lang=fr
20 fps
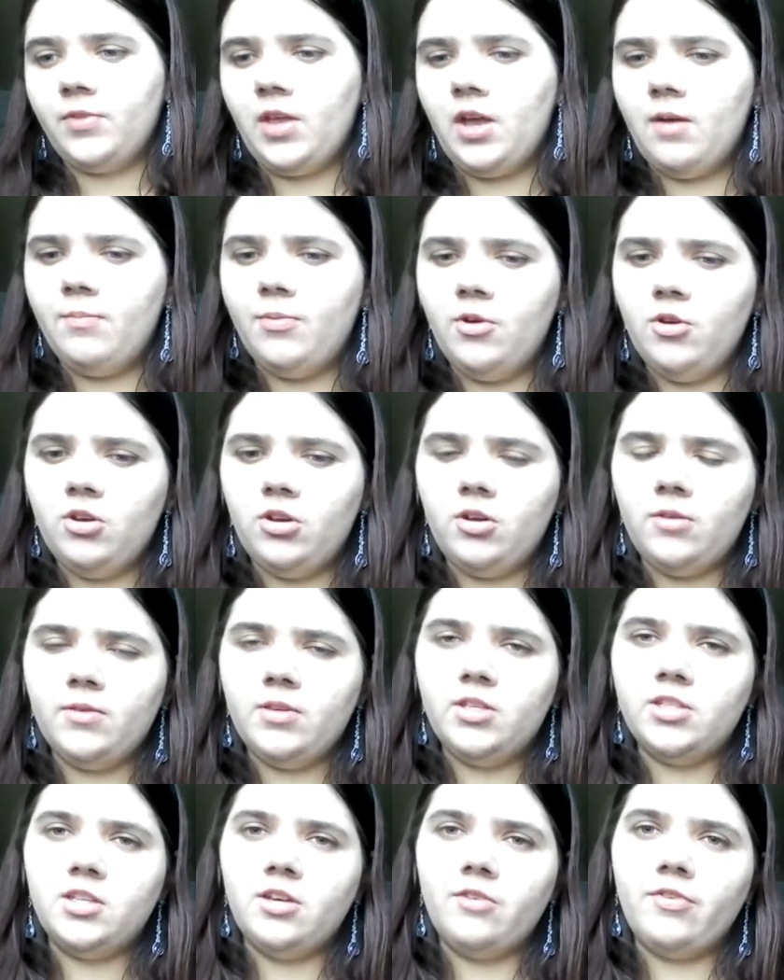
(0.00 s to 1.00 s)
À bord,
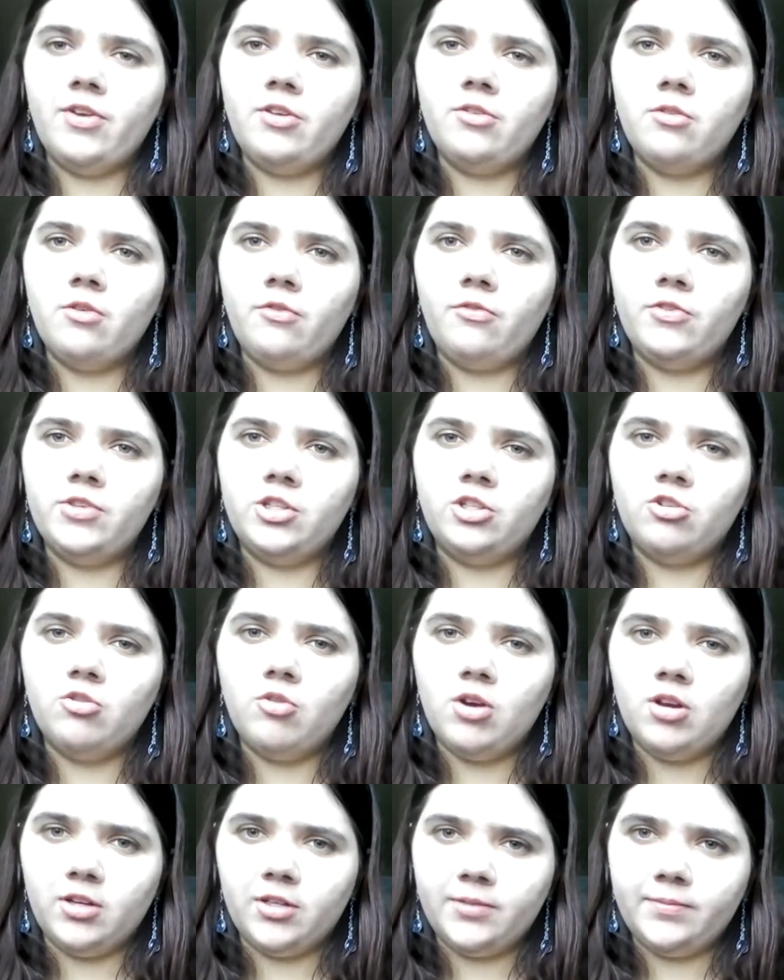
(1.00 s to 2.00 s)
ils avaient une fille,
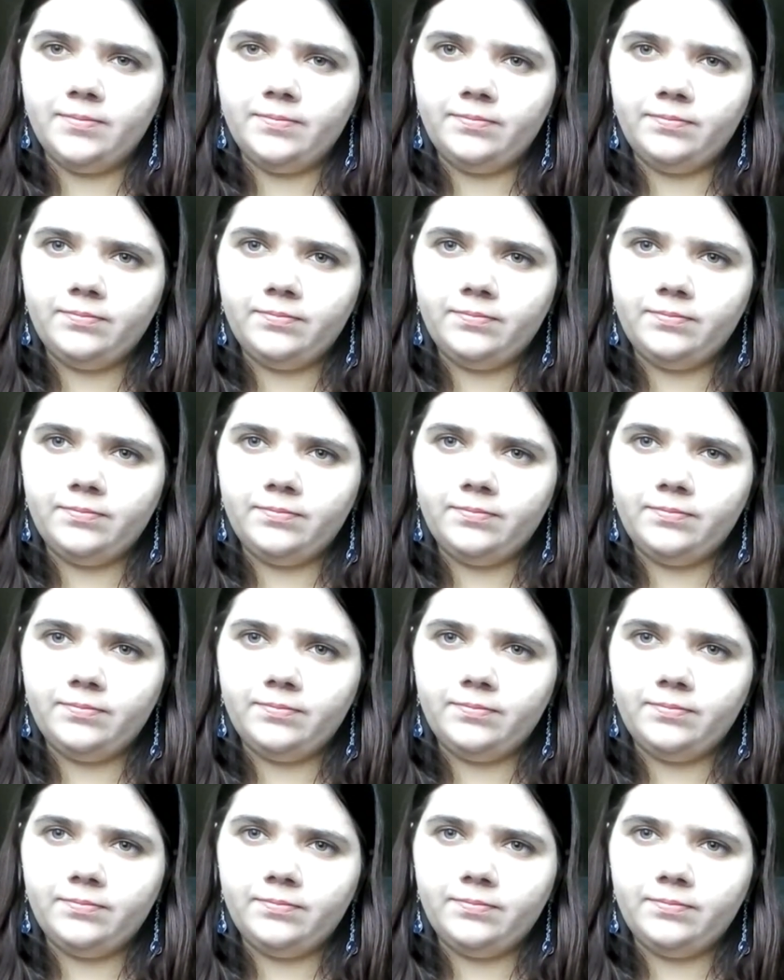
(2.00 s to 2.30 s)
Koala.